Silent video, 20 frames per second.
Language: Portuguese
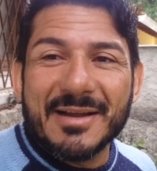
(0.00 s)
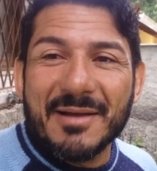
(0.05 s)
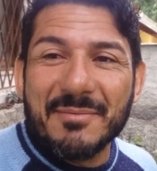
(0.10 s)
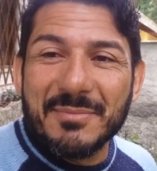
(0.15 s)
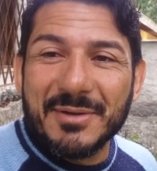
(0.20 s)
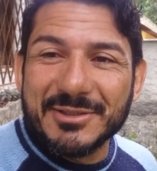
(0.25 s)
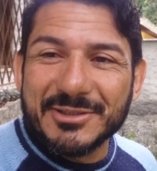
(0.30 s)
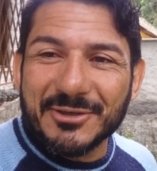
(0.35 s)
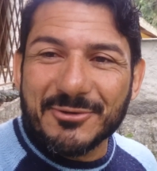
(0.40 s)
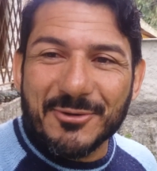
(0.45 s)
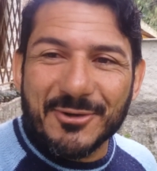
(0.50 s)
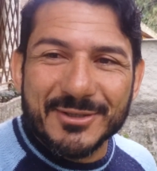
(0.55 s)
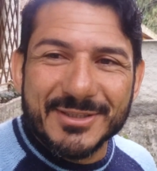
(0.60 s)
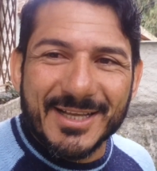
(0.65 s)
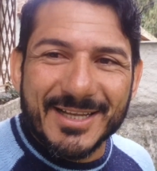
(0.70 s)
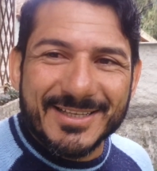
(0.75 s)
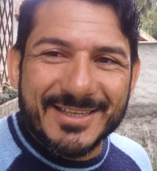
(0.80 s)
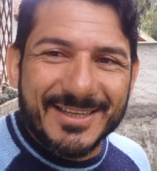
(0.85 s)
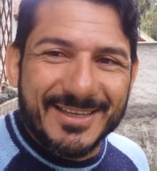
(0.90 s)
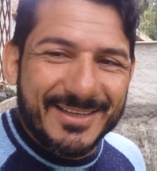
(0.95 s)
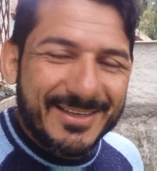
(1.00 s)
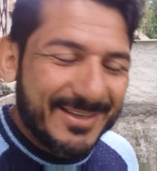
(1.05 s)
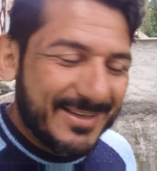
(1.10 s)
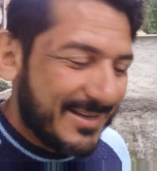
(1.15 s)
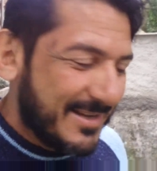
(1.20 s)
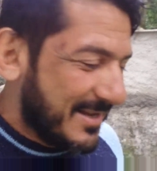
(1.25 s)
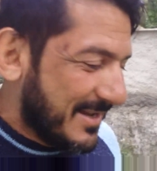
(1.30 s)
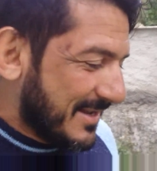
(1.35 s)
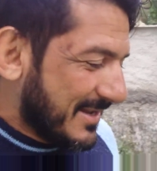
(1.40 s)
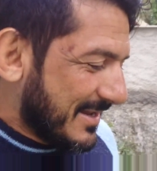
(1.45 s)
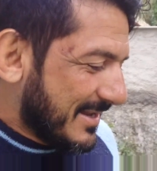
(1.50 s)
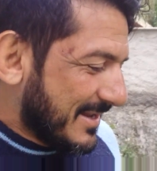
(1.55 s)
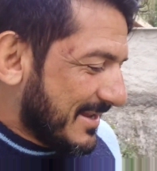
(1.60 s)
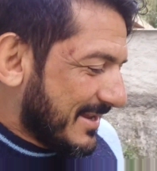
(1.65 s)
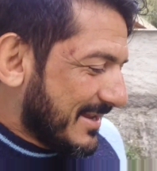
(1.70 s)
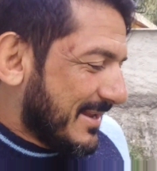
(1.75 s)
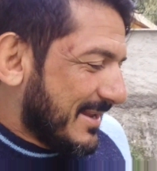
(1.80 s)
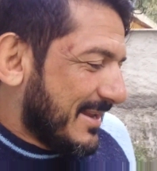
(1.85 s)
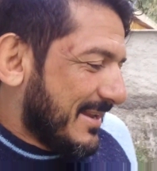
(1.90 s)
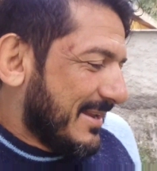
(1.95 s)
acabei de acordar aqui
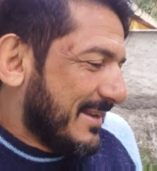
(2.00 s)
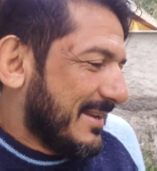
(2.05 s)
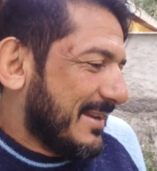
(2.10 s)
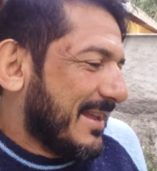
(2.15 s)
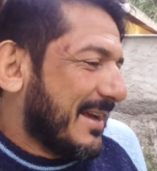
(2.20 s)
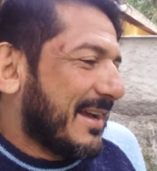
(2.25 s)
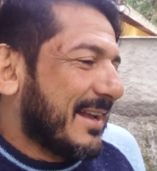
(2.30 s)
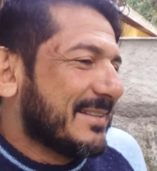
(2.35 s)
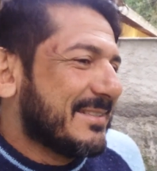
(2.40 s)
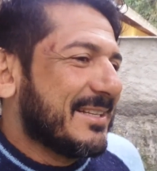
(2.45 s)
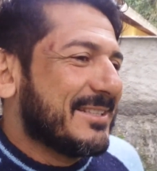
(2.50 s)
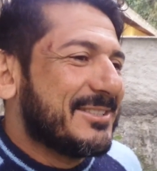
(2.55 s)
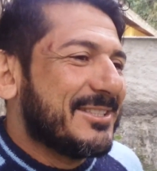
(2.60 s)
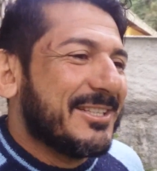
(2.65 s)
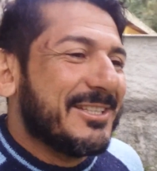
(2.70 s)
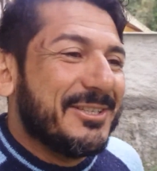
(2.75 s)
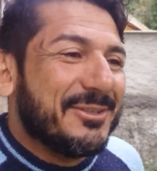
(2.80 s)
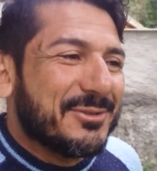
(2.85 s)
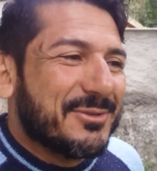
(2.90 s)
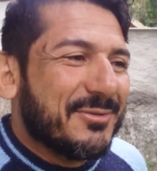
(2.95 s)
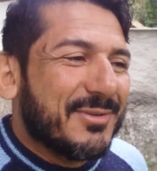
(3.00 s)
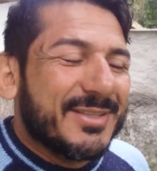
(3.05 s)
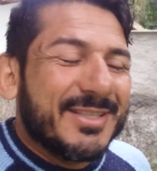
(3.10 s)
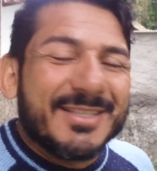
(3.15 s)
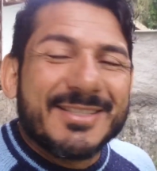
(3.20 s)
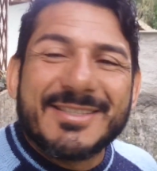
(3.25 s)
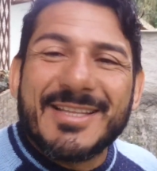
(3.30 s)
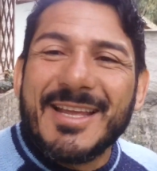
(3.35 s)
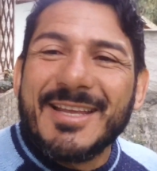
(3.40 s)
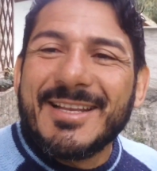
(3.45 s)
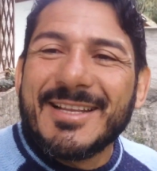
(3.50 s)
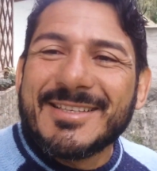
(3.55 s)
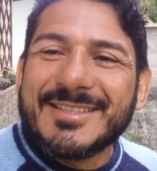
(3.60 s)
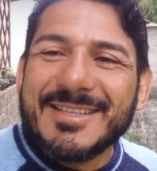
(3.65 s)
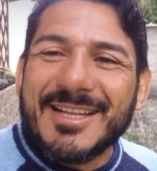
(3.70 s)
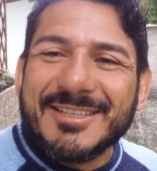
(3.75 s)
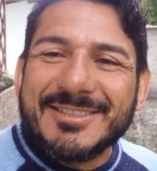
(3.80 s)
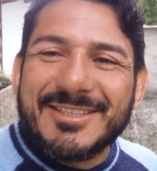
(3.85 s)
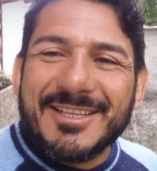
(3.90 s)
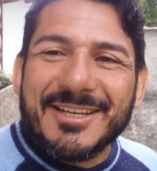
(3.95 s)
na casa da tia Nilson Vandesten, na
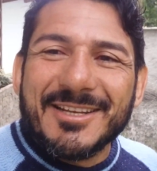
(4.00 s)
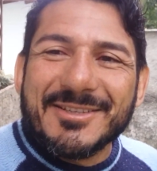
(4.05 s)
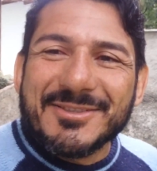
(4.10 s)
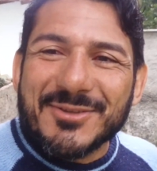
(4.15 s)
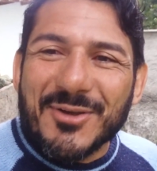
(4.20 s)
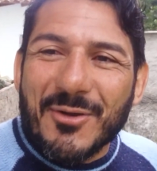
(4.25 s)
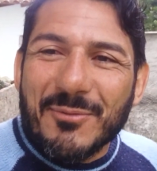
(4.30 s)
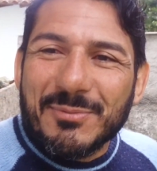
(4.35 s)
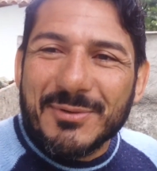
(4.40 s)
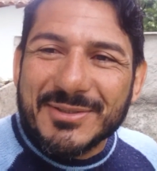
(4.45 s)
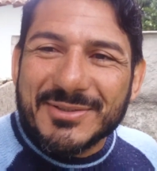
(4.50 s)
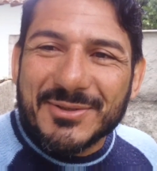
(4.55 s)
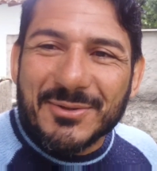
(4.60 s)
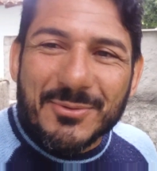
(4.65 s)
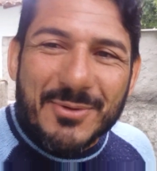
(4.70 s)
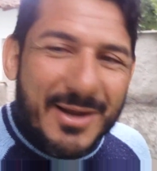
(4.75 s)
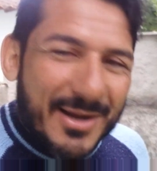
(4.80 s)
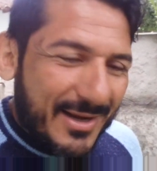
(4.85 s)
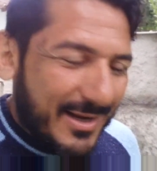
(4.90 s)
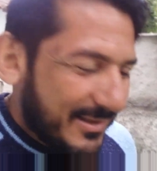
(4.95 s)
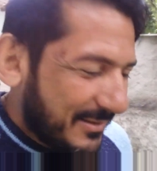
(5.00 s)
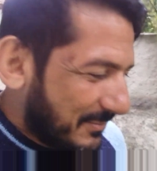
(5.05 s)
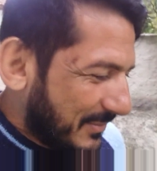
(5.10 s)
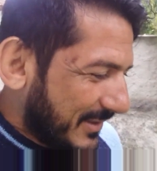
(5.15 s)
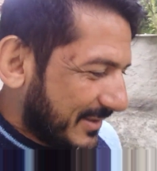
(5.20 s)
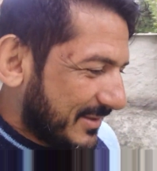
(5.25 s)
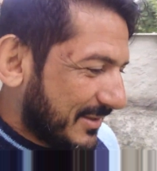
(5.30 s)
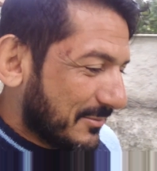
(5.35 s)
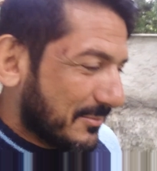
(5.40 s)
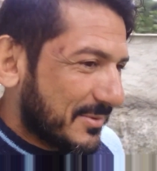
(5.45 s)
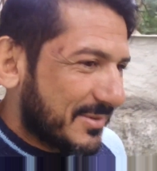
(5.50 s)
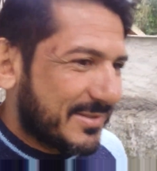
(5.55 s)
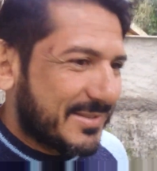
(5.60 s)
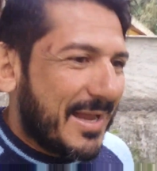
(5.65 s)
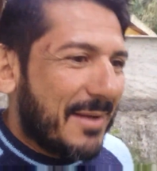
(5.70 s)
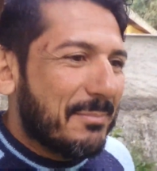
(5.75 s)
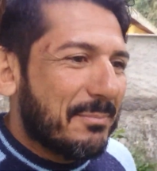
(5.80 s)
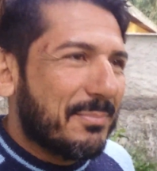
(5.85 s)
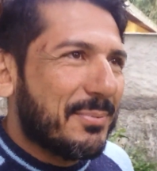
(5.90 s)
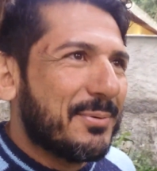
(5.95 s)
cidade de Teresópolis. Estou com a cara parecendo um
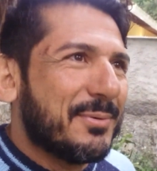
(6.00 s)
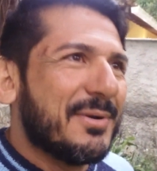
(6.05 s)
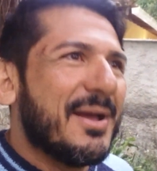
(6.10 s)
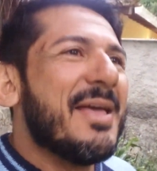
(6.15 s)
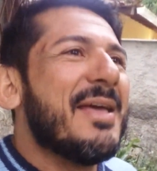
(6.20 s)
sapo.